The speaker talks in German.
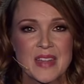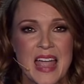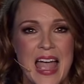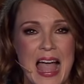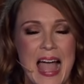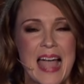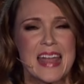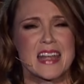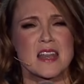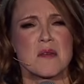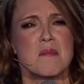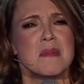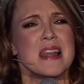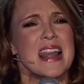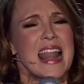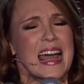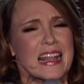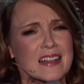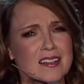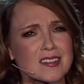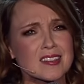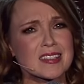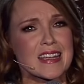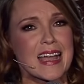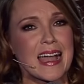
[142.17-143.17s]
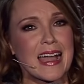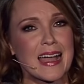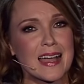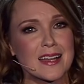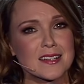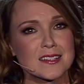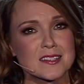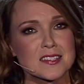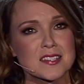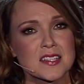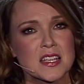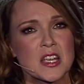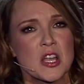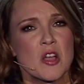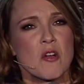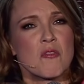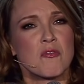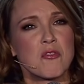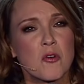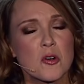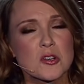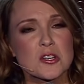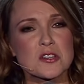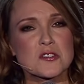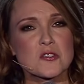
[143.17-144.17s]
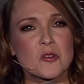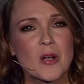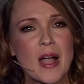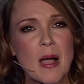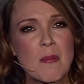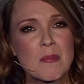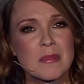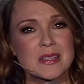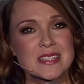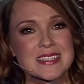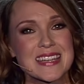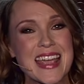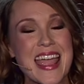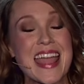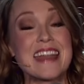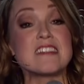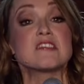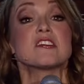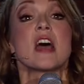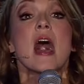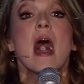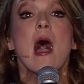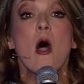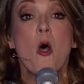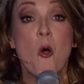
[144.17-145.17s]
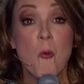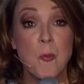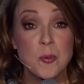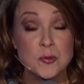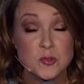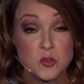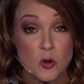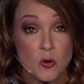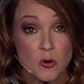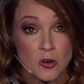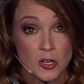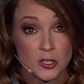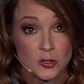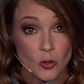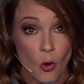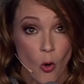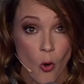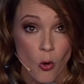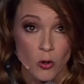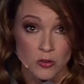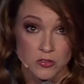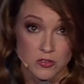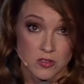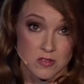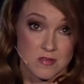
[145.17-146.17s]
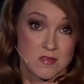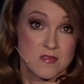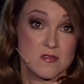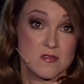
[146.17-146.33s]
einem Landrat wurde sogar mit Enthauptung gedroht.